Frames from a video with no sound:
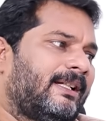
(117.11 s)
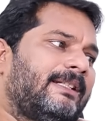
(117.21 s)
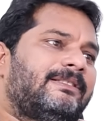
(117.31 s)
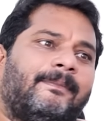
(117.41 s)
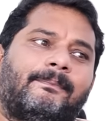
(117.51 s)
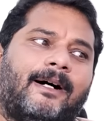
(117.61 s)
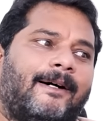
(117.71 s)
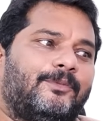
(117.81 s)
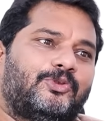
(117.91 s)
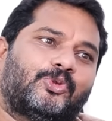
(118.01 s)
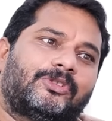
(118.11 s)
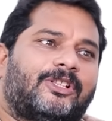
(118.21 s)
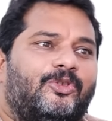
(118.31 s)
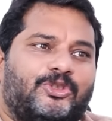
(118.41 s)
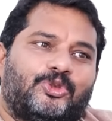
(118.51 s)
కనీసం బాంబు చుట్టా
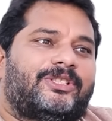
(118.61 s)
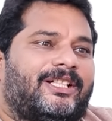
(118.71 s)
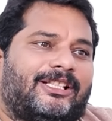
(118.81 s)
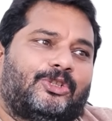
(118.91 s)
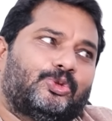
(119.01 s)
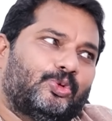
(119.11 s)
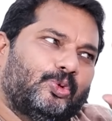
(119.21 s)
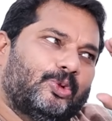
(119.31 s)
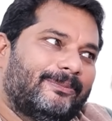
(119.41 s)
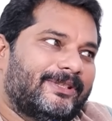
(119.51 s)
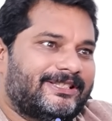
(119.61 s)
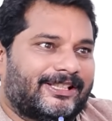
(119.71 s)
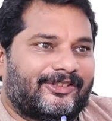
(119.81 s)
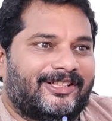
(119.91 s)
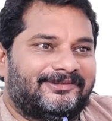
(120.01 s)
ఉండి చూశారన్న దూరం నుంచి
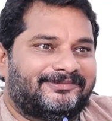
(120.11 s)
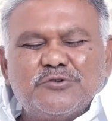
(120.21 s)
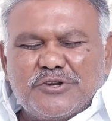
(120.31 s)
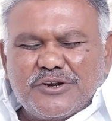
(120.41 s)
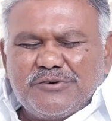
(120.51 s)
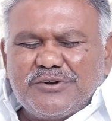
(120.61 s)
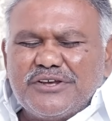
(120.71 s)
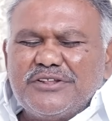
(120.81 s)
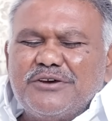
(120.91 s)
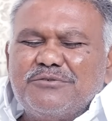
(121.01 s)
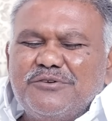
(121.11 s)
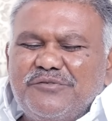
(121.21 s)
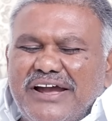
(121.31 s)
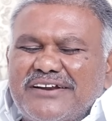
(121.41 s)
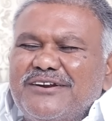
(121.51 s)
అయినా కూడా చుట్టడం అంటే ఇంతకుముందు
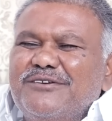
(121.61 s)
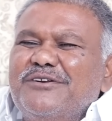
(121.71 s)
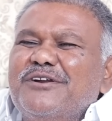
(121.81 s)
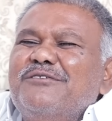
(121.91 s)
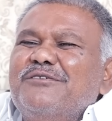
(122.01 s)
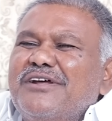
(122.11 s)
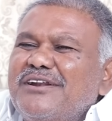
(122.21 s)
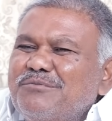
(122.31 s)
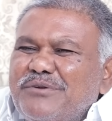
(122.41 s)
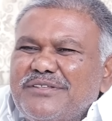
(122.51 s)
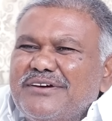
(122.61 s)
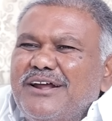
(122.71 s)
ఫ్యాక్టరీలు ఉన్నట్లు ఉంటాయి ప్రతి